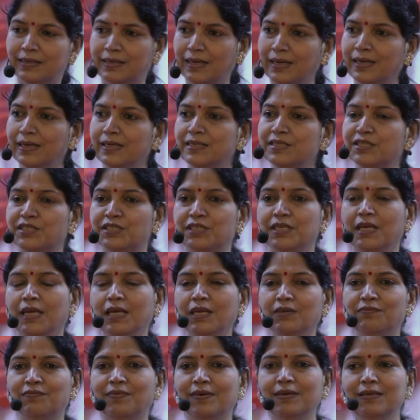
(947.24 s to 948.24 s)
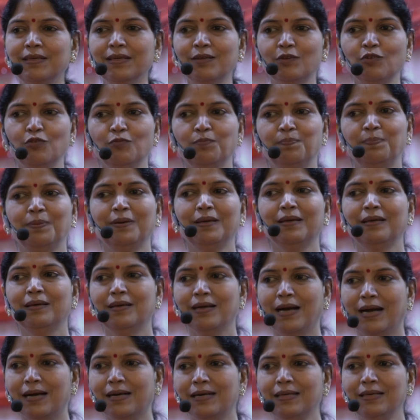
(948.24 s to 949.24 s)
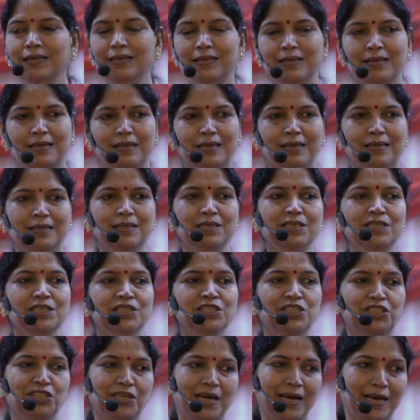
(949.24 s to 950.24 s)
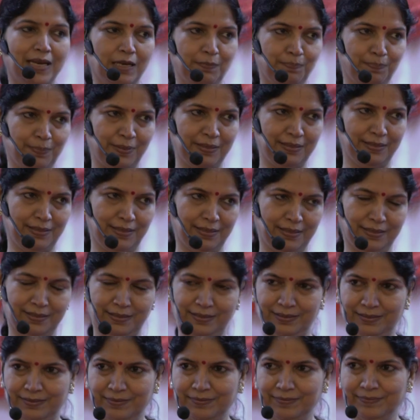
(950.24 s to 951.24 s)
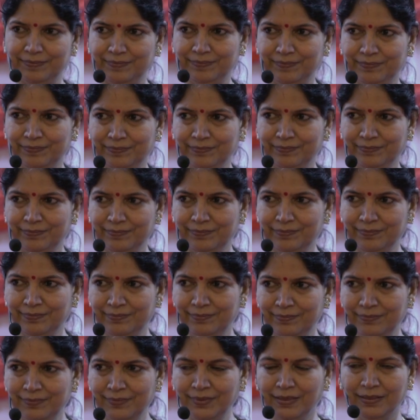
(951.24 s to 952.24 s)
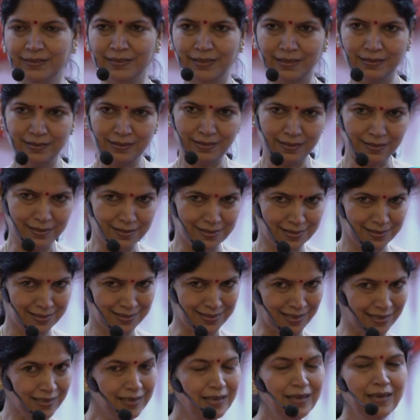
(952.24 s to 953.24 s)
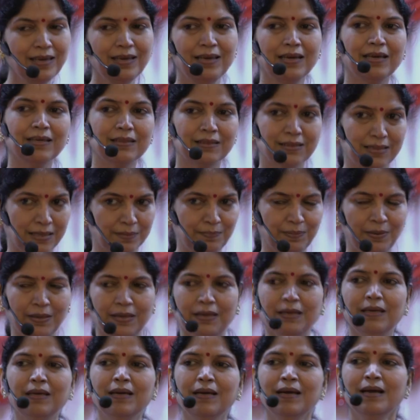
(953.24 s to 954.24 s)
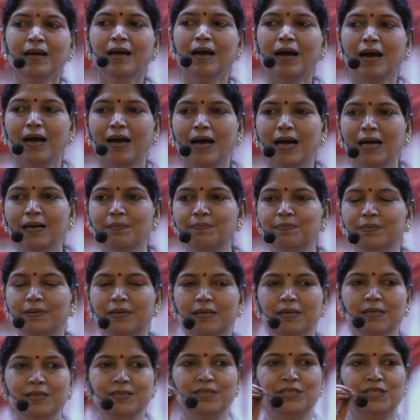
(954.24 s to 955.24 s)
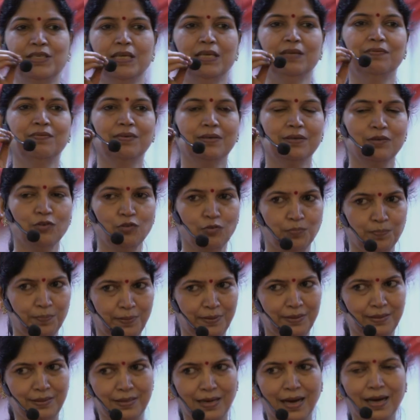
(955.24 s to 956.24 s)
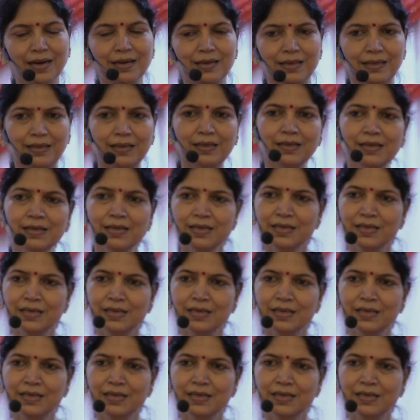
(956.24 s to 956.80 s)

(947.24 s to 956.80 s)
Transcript: ये जीवन रूपी गाड़ी के चार पहिए हैं यदि ये सही है तभी आपकी जीवन रूपी गाड़ी